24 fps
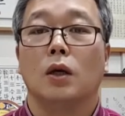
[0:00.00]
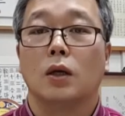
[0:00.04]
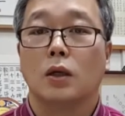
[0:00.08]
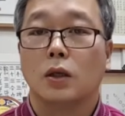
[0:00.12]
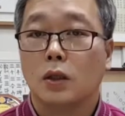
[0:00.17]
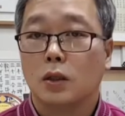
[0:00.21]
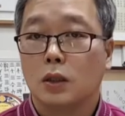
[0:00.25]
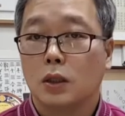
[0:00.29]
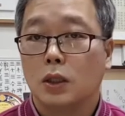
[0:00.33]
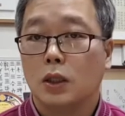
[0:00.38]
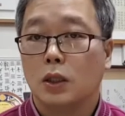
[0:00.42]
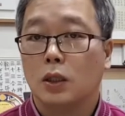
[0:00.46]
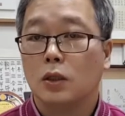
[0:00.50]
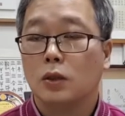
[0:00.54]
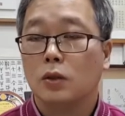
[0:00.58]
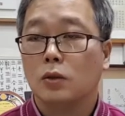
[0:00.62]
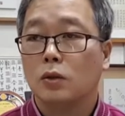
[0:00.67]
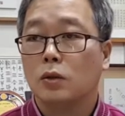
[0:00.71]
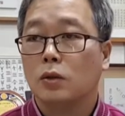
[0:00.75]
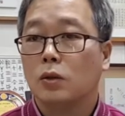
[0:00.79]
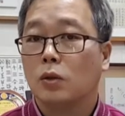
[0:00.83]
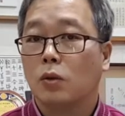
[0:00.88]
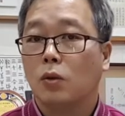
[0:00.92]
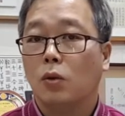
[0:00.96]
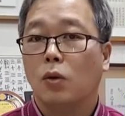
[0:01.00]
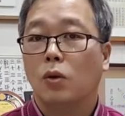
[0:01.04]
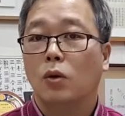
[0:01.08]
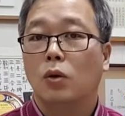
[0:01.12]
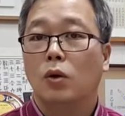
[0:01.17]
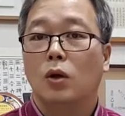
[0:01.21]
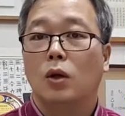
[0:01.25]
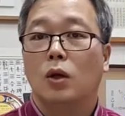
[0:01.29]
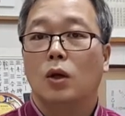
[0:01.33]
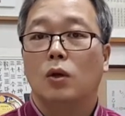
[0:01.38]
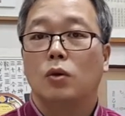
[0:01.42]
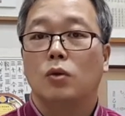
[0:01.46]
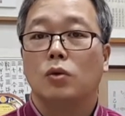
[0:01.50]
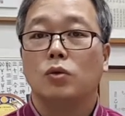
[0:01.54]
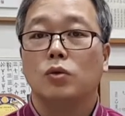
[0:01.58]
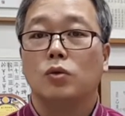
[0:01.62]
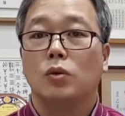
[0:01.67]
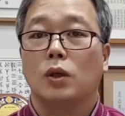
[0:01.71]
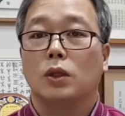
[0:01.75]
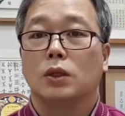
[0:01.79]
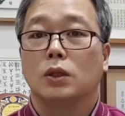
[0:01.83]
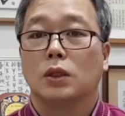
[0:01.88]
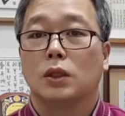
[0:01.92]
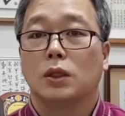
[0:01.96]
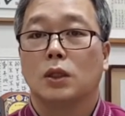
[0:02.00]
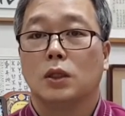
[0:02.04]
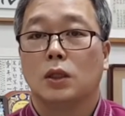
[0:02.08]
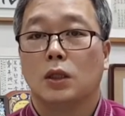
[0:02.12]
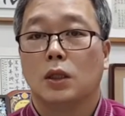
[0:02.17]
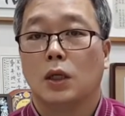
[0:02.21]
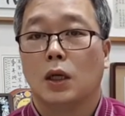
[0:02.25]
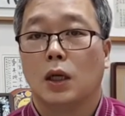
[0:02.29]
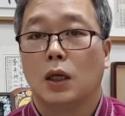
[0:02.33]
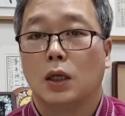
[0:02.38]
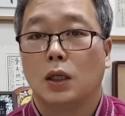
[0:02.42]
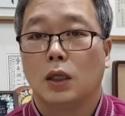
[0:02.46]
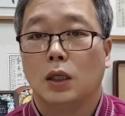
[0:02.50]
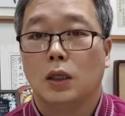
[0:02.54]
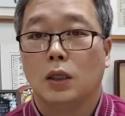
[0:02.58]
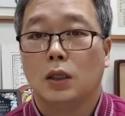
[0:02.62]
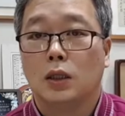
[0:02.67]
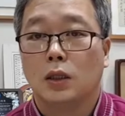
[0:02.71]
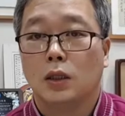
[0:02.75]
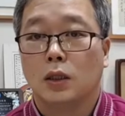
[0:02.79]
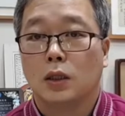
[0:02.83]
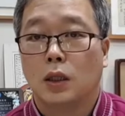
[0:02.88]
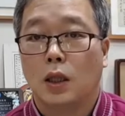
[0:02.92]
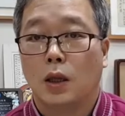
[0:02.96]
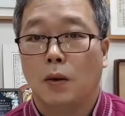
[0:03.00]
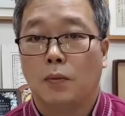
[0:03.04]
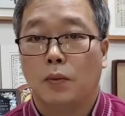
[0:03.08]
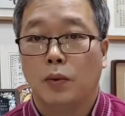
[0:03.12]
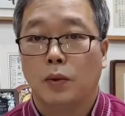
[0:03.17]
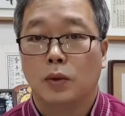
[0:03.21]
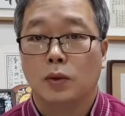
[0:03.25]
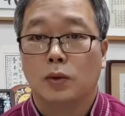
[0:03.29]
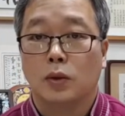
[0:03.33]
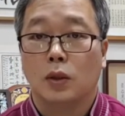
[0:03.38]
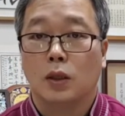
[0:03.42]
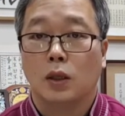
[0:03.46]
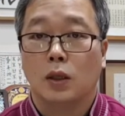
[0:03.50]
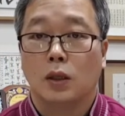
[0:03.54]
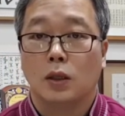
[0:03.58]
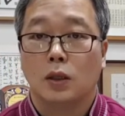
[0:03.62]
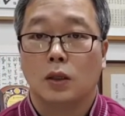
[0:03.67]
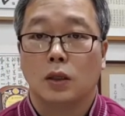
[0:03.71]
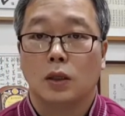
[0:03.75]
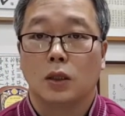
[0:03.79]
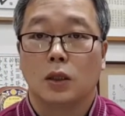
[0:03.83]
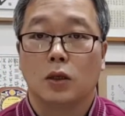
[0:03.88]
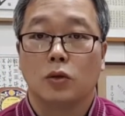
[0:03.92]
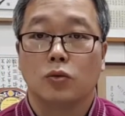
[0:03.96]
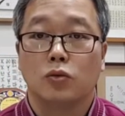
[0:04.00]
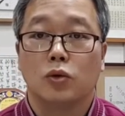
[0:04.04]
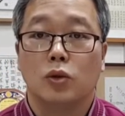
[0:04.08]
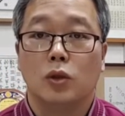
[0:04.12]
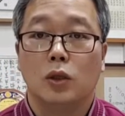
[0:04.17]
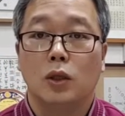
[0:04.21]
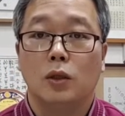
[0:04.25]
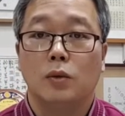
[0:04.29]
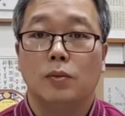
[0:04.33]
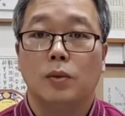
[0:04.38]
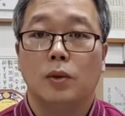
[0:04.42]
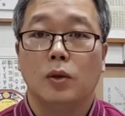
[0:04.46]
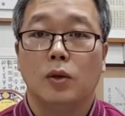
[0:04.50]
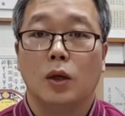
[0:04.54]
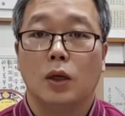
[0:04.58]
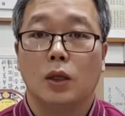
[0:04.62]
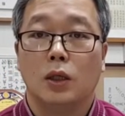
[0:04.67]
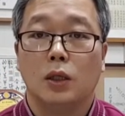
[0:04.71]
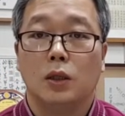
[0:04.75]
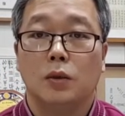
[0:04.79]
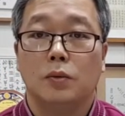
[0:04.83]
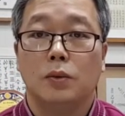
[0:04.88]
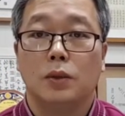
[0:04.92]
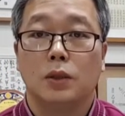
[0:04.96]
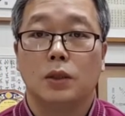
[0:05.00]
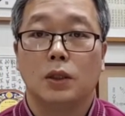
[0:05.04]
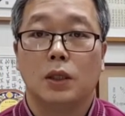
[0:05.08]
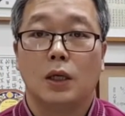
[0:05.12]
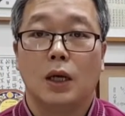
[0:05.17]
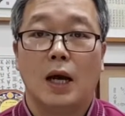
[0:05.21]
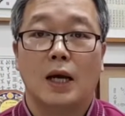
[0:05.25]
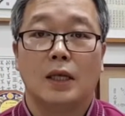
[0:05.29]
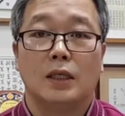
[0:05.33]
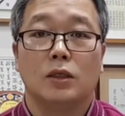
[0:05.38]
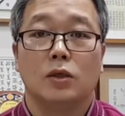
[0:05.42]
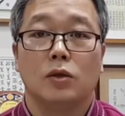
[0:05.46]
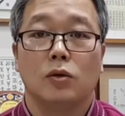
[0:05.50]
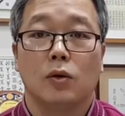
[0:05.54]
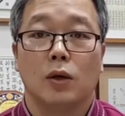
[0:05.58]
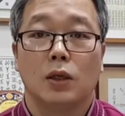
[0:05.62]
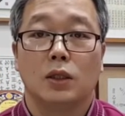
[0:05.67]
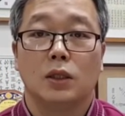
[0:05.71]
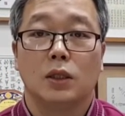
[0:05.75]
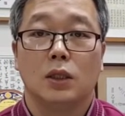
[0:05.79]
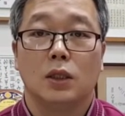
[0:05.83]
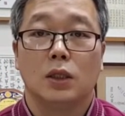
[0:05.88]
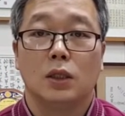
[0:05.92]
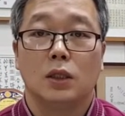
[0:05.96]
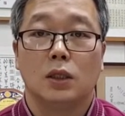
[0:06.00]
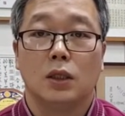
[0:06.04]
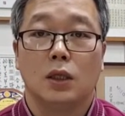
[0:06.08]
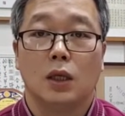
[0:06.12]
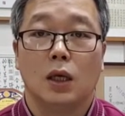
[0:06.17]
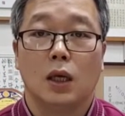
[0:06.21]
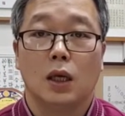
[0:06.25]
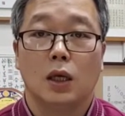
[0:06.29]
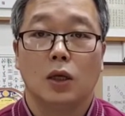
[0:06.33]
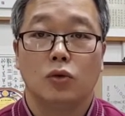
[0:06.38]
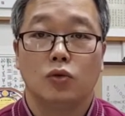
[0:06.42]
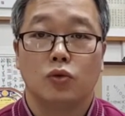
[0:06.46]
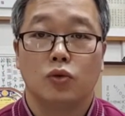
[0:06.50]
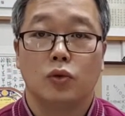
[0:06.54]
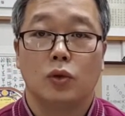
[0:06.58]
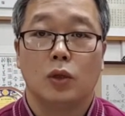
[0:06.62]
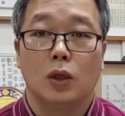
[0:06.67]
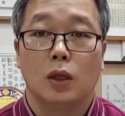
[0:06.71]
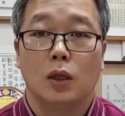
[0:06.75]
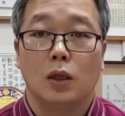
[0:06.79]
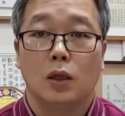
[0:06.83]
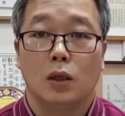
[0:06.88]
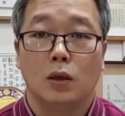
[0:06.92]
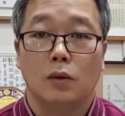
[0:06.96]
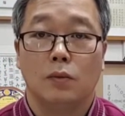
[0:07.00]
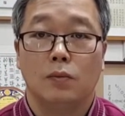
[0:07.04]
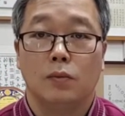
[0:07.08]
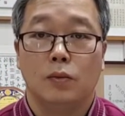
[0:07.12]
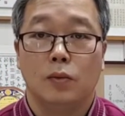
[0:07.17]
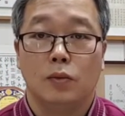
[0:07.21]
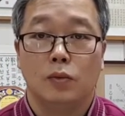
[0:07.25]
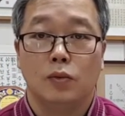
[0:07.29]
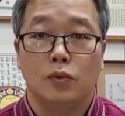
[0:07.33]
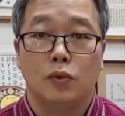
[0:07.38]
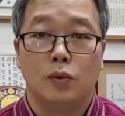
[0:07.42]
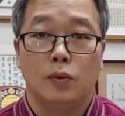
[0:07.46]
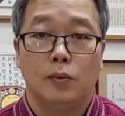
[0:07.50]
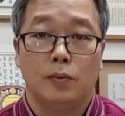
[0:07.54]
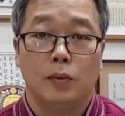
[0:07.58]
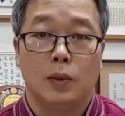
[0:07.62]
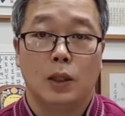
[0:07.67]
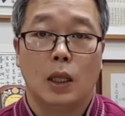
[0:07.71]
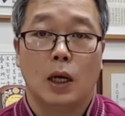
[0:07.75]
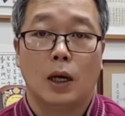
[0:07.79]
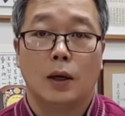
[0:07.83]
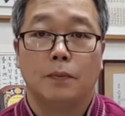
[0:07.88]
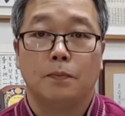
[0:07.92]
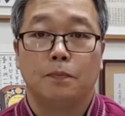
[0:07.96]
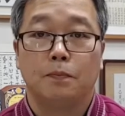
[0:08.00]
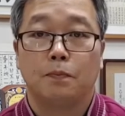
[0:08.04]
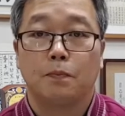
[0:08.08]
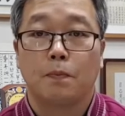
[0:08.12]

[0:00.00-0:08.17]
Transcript: 그 기능 그리고 후두화 직근들의 기능은 대표적인 것은 경추 1번과 2번을 안정화시키는 게 주된 업무입니다.